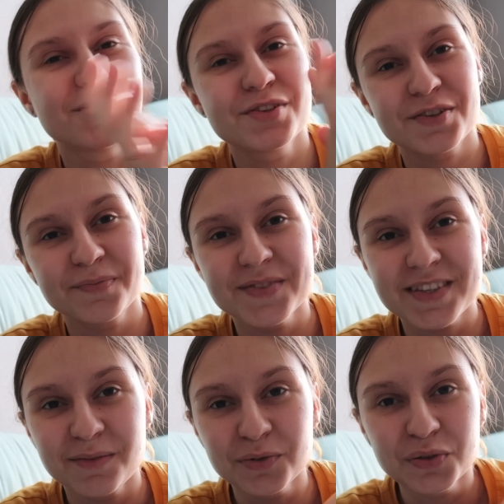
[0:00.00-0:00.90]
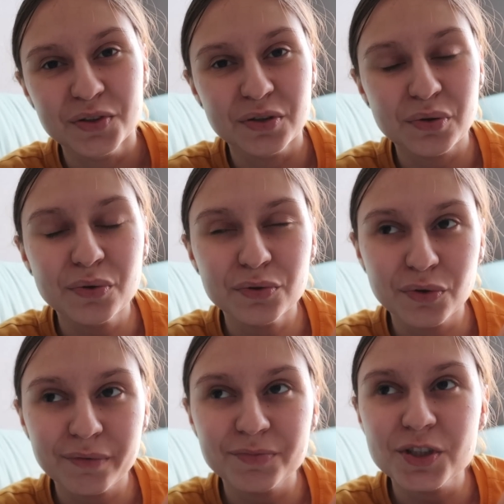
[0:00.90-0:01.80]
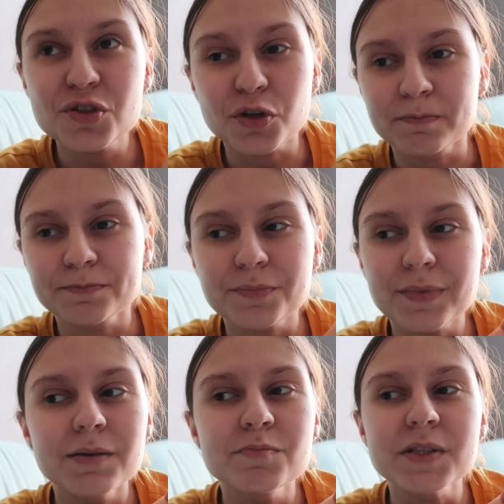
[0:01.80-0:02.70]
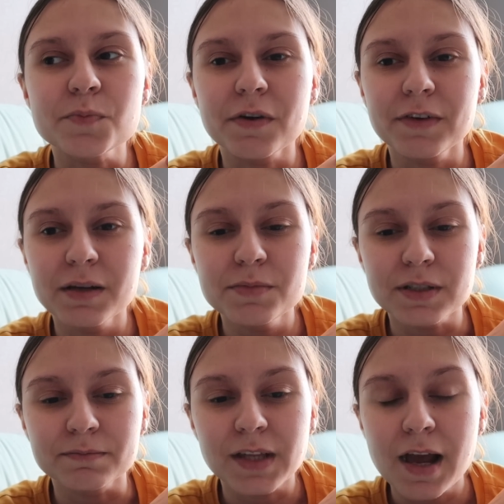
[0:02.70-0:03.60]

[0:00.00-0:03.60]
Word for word: Короче, замкнутый круг, но ничего, мы справляемся.